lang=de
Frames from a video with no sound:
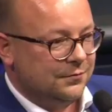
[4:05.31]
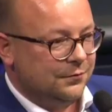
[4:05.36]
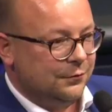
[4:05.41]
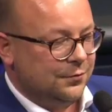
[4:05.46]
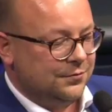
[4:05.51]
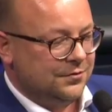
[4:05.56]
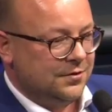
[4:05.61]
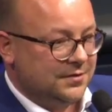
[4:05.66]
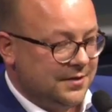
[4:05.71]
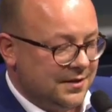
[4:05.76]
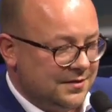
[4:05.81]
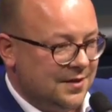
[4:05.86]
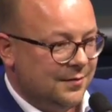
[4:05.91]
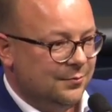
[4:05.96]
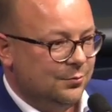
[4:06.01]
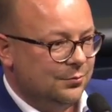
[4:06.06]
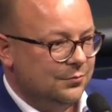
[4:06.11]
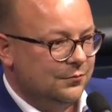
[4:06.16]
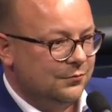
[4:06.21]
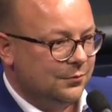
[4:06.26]
Fühlten sich
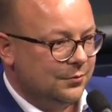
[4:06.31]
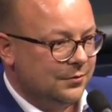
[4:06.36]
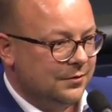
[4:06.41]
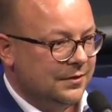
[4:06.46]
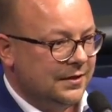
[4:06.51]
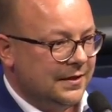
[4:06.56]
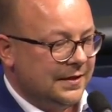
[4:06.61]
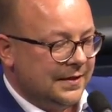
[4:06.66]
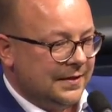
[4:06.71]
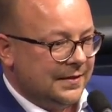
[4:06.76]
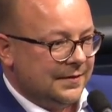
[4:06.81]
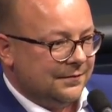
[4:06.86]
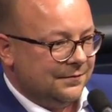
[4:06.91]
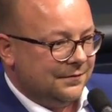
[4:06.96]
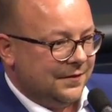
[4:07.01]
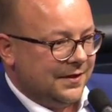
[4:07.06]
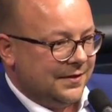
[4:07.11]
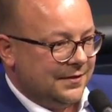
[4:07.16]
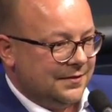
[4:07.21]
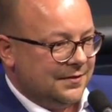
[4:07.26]
deshalb unwohl,
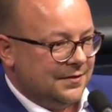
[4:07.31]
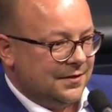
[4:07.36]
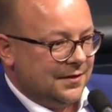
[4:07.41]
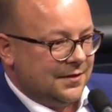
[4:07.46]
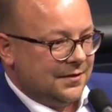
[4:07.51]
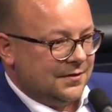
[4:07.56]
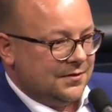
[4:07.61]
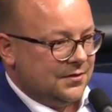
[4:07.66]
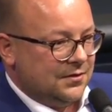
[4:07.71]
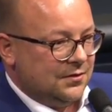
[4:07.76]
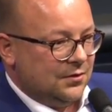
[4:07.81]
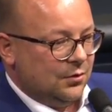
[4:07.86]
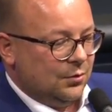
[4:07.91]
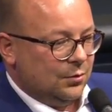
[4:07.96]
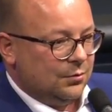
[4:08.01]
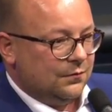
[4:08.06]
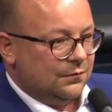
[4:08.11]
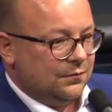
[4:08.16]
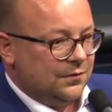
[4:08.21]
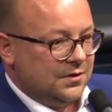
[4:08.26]
weil sie
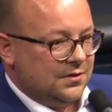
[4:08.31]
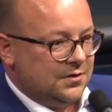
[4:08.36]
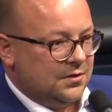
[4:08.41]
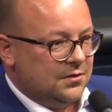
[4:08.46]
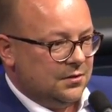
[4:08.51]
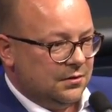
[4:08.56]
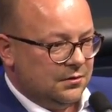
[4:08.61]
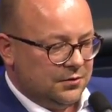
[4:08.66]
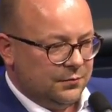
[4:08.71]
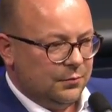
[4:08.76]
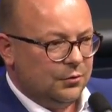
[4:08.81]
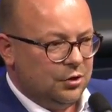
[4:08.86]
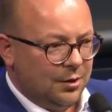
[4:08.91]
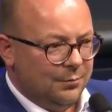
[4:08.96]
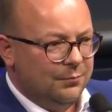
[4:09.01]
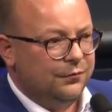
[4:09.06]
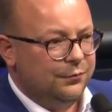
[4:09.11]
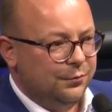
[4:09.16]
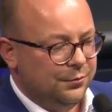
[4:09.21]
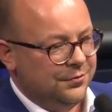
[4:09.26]
irgendwie sich hier nicht
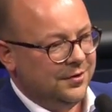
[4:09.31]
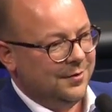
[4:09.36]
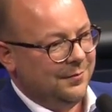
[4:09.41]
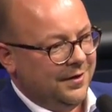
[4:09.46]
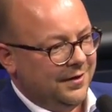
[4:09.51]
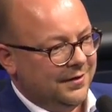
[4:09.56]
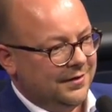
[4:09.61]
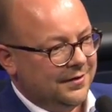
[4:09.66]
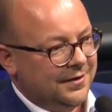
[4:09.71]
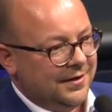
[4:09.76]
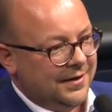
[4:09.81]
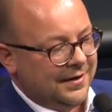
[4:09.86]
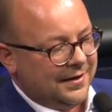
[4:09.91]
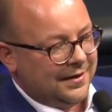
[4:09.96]
willkommen fühlten im Land.